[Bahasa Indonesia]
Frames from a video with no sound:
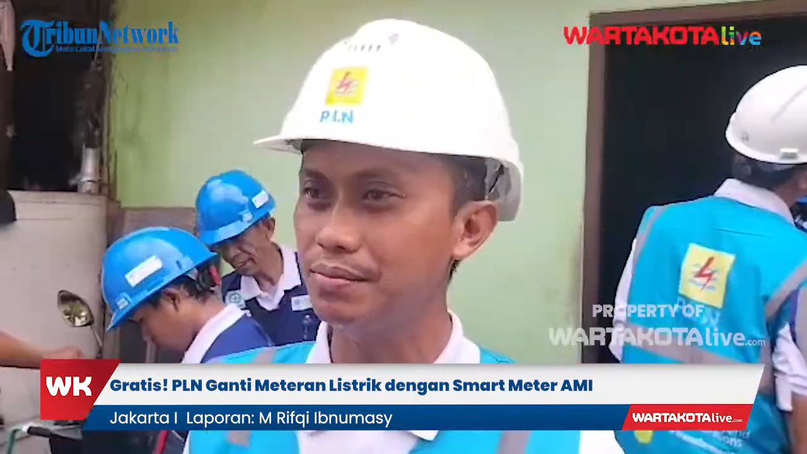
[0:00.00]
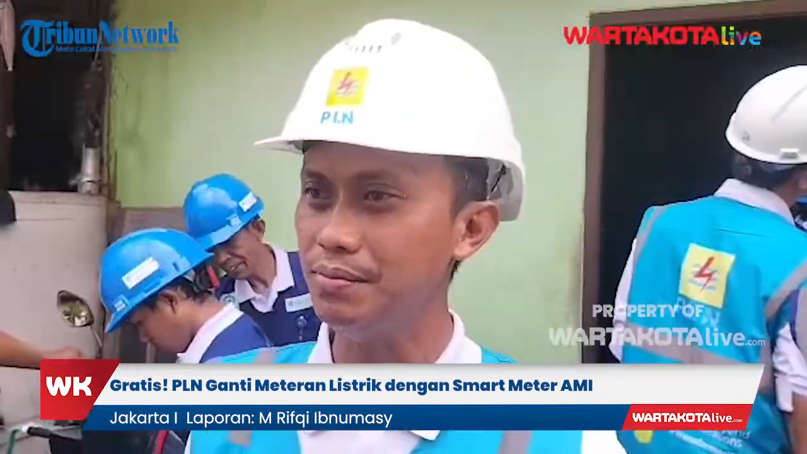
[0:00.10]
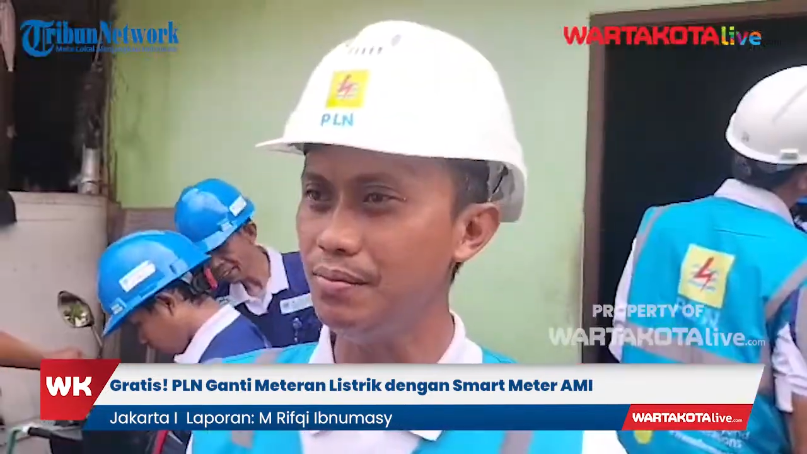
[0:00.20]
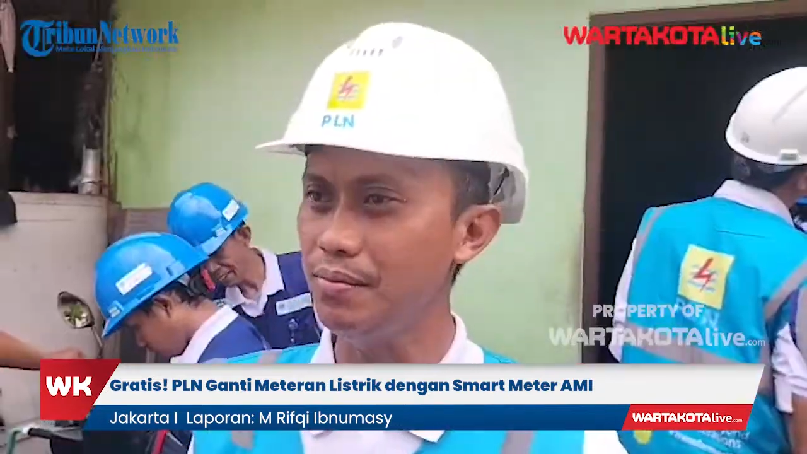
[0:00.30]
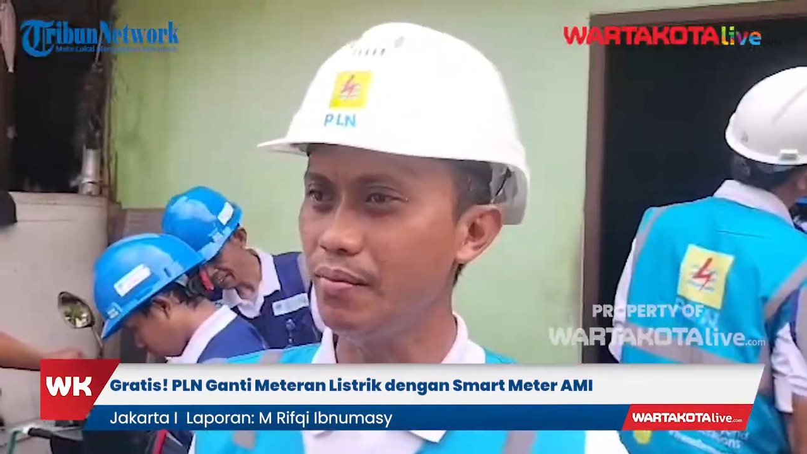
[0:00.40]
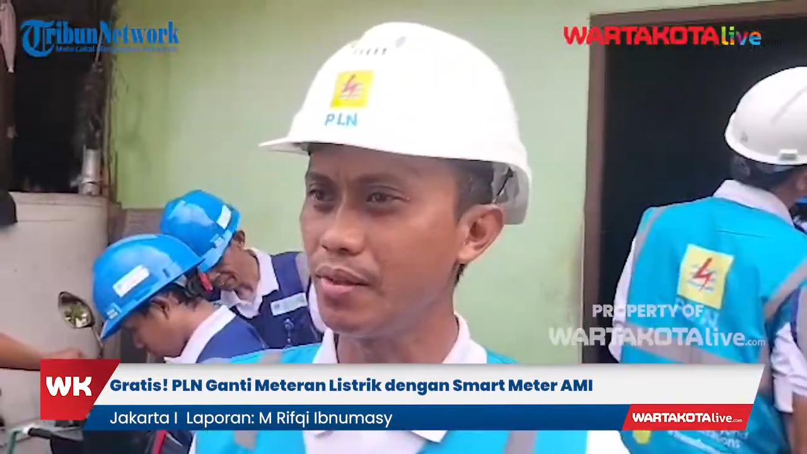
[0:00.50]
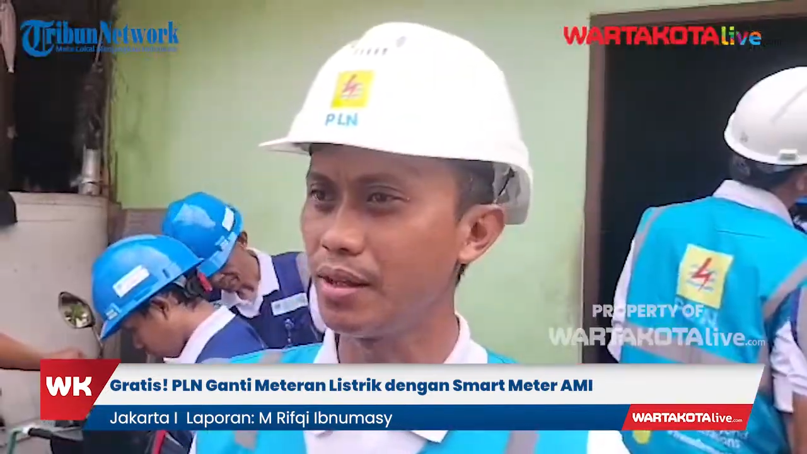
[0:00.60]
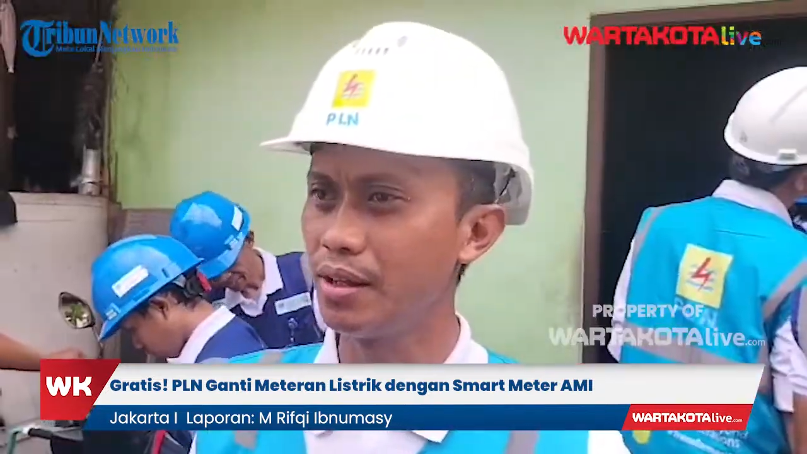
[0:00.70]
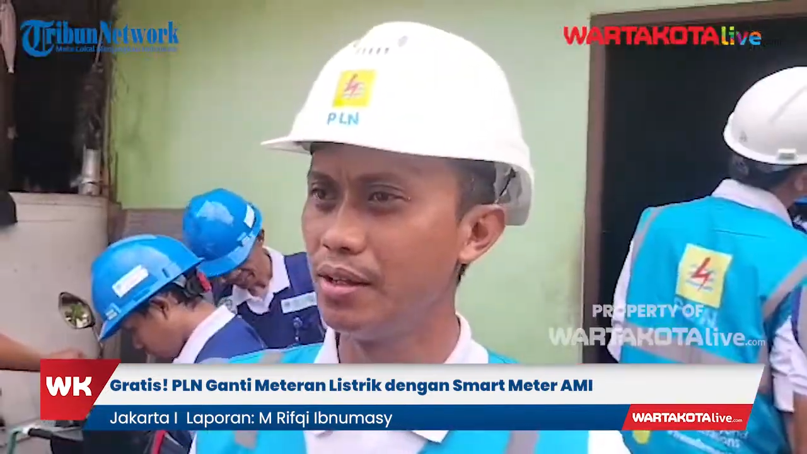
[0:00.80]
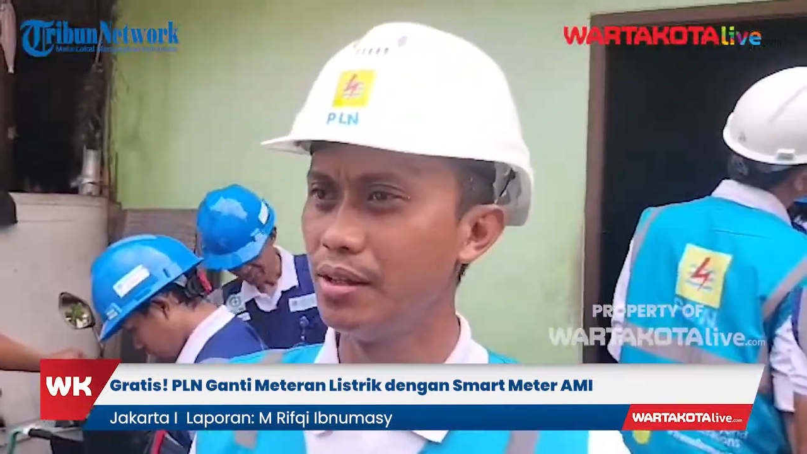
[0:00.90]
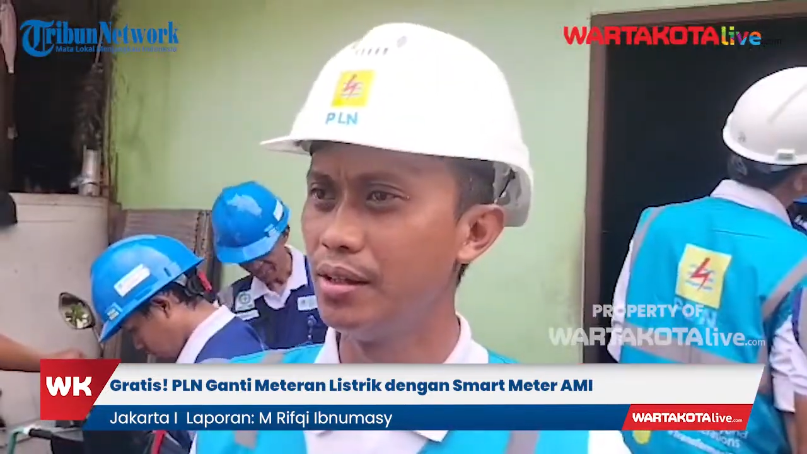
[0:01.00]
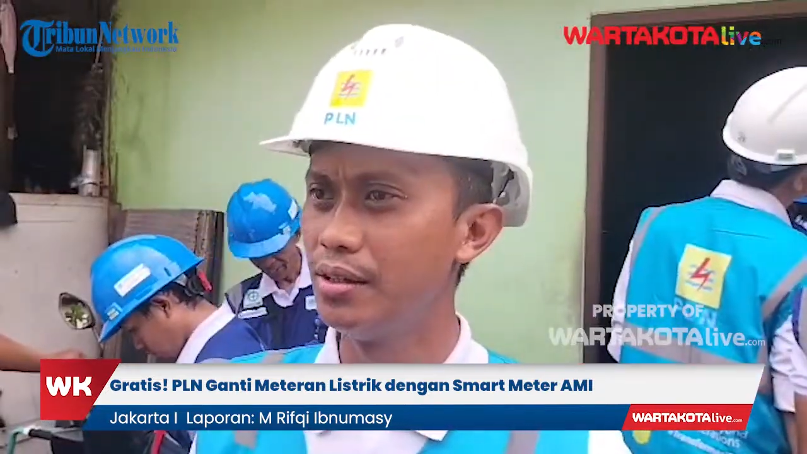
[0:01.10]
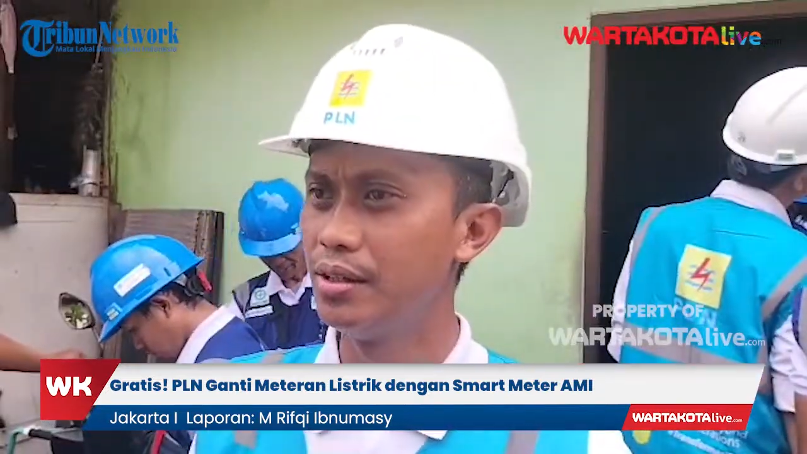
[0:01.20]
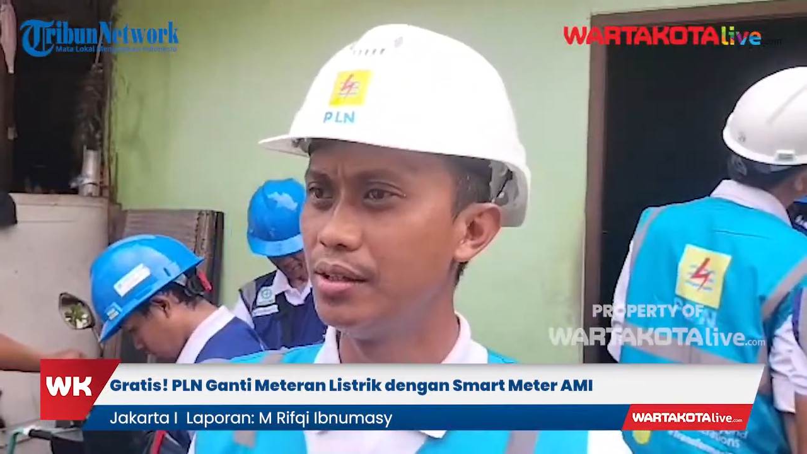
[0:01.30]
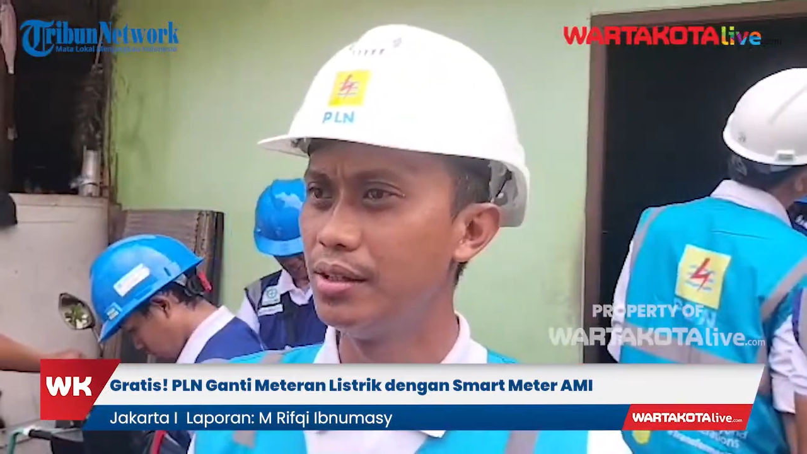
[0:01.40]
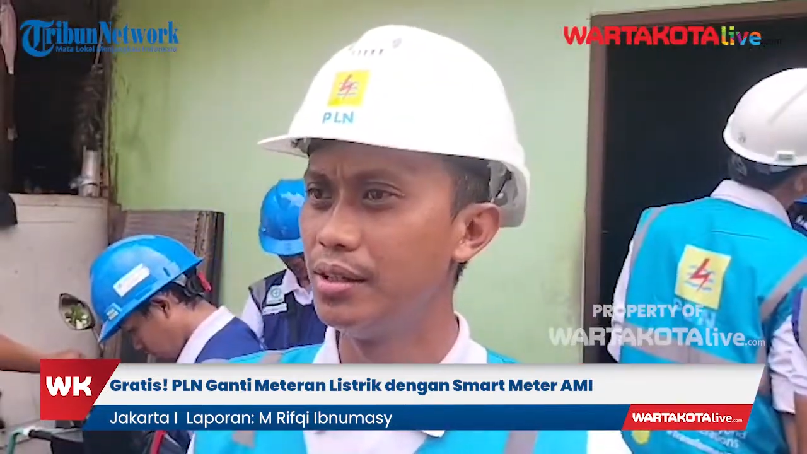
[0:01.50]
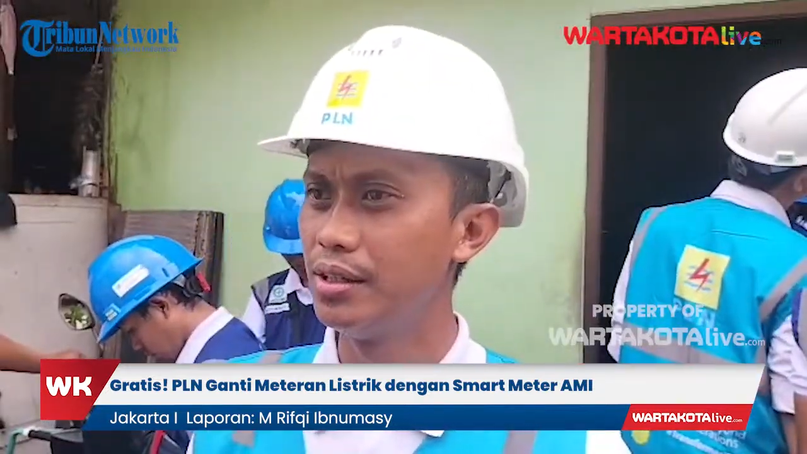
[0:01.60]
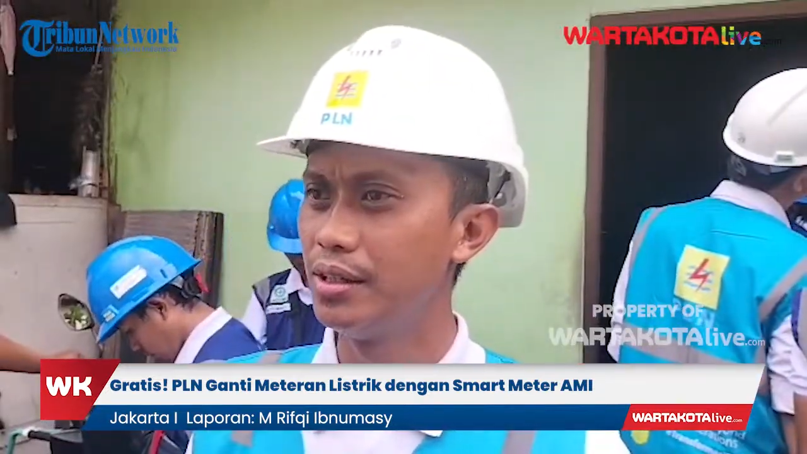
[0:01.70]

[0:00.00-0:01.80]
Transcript: Ini sistemnya langsung terkoneksi